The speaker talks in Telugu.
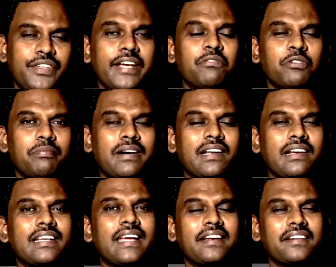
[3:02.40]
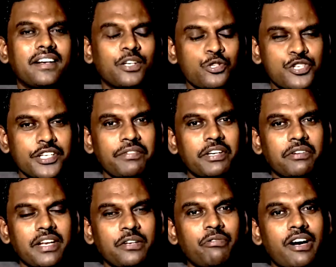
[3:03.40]
దేవుడు మనల్ని ఎన్నడూ
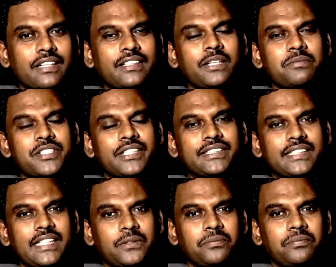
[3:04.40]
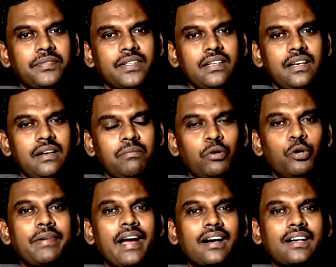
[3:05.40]
చేయవేడవడని వాగ్దానం చేశాడు
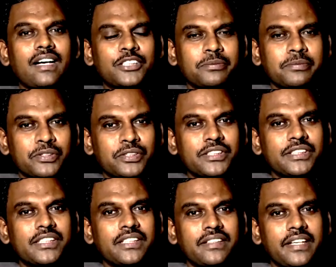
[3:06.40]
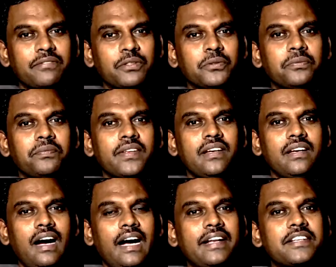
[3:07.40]
భూమి ఆకాశము సృష్టించిన దేవుడు
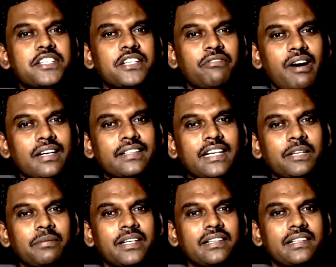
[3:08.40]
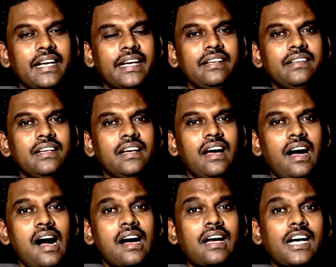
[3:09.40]
ఆయన ఇచ్చిన వాగ్దానం ఏంటంటే
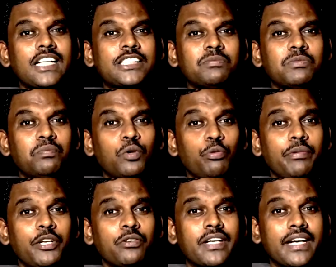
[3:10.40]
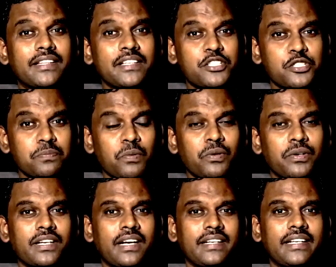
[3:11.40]
ఆకాశము భూమిను గతించిపోను
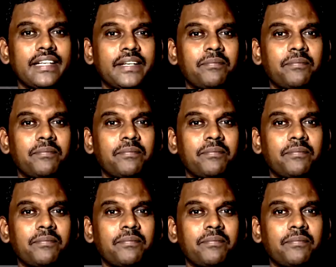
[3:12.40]
కానీ